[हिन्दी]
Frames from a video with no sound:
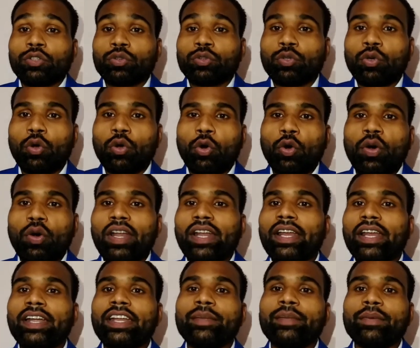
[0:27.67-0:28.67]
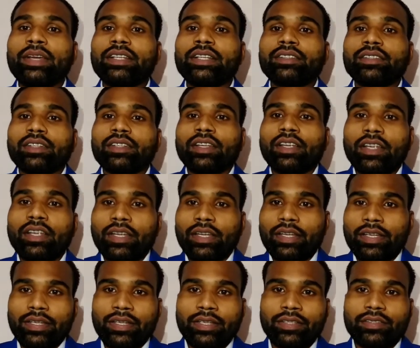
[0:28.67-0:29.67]
तो ऑलरेडी मैं
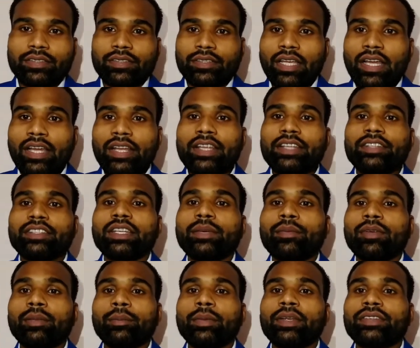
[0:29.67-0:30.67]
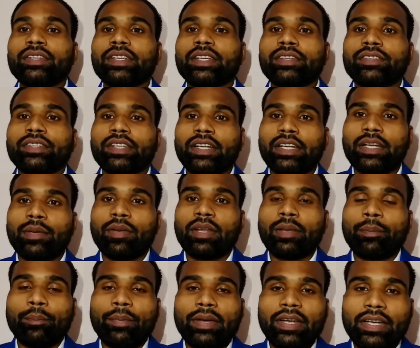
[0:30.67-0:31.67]
इस सारे सेवन बेसिक स्किल
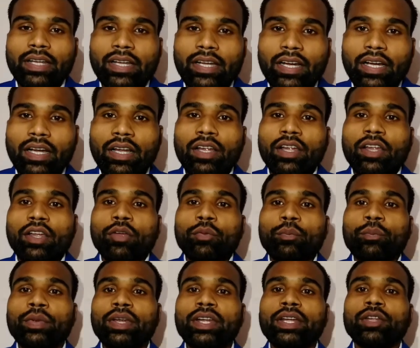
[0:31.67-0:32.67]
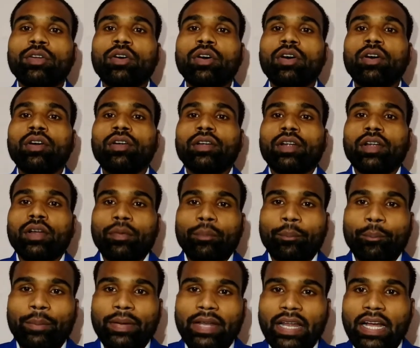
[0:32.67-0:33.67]
डेवलपमेंट का वीडियो
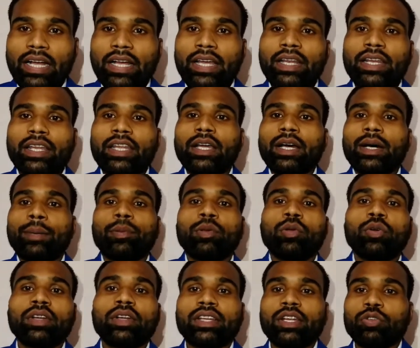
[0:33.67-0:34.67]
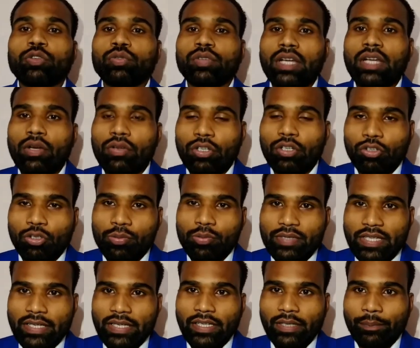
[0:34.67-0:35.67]
बना करके अपलोड कर चुका हूं यूट्यूब
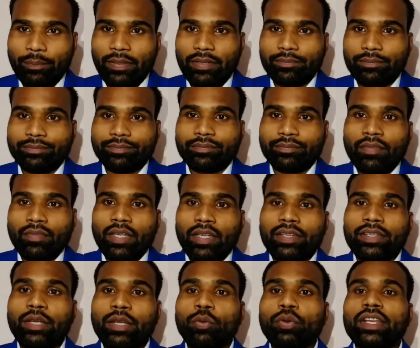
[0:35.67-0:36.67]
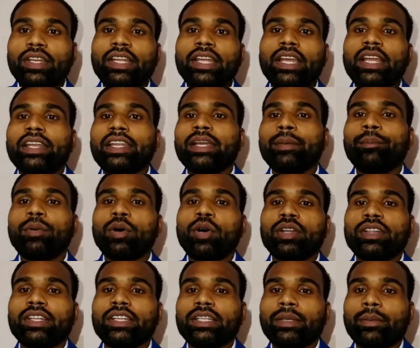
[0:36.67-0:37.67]
चैनल पर ये उनके लिए
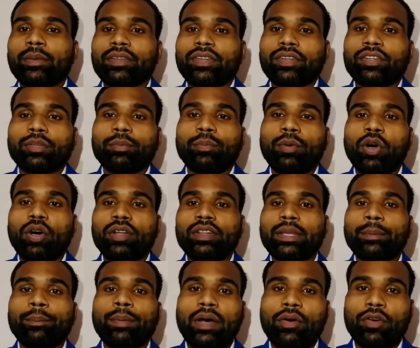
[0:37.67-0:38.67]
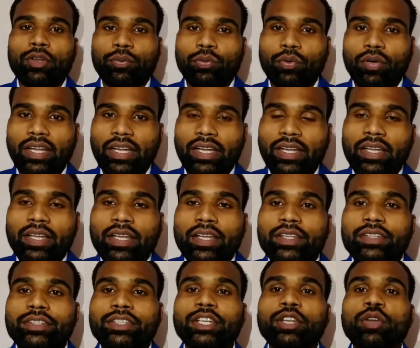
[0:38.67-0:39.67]
बहुत ही जबरदस्त बहुत ही पावरफुल है
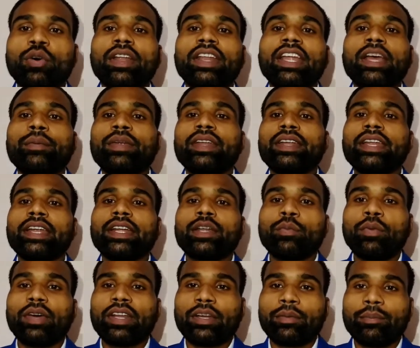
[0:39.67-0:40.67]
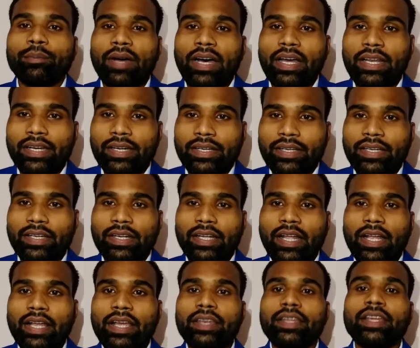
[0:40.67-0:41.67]
जिन्होंने अभी नेटवर्क मार्केटिंग
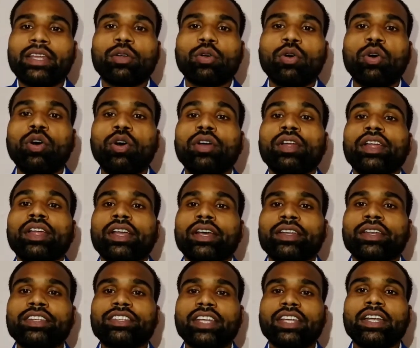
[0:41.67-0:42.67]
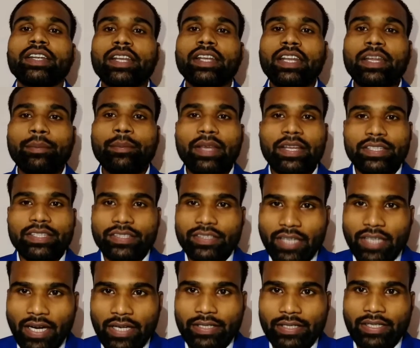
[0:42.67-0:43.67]
कैरियर को रिसेंटली में
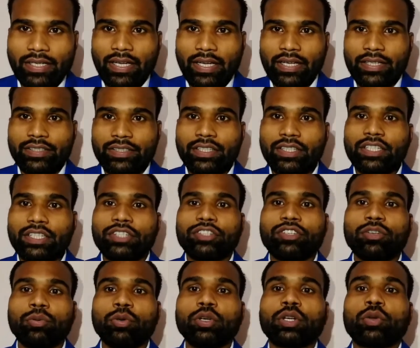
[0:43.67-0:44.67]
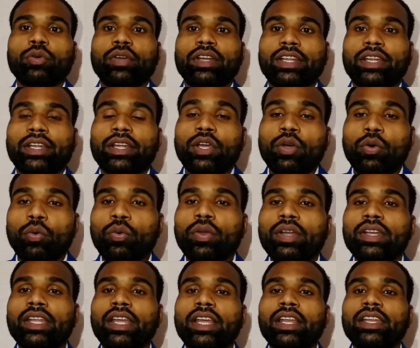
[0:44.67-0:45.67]
स्टार्ट करा है जिन डिस्ट्रीब्यूटरों ने
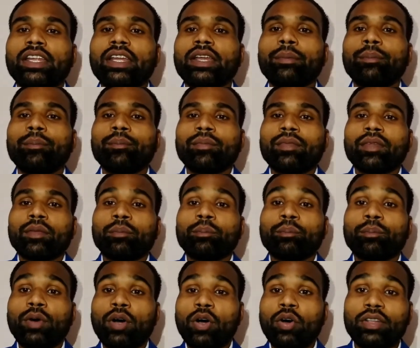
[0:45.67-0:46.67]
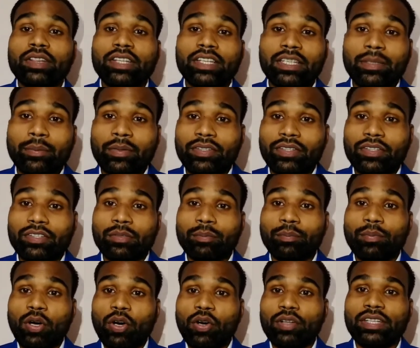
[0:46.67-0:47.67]
उनके लिए बहुत ही जबरदस्त
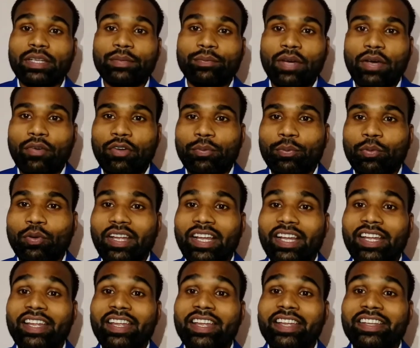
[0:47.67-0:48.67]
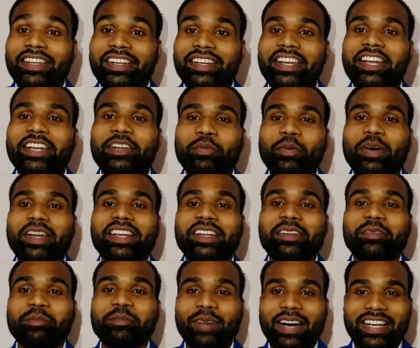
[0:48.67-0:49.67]
बहुत ही पावरफुल है ये नेटवर्क
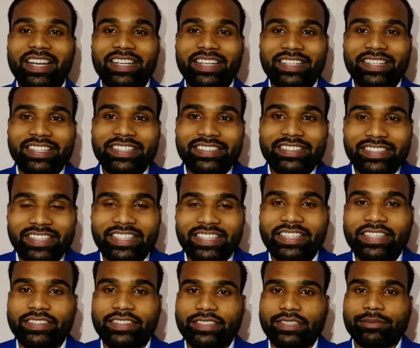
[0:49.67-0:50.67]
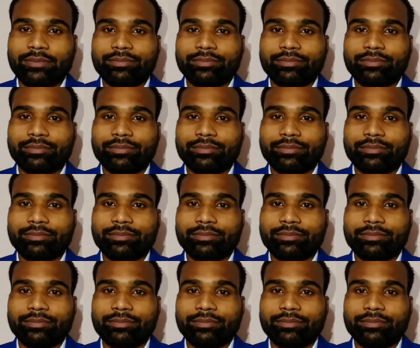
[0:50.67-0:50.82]
मार्केटिंग सीरीज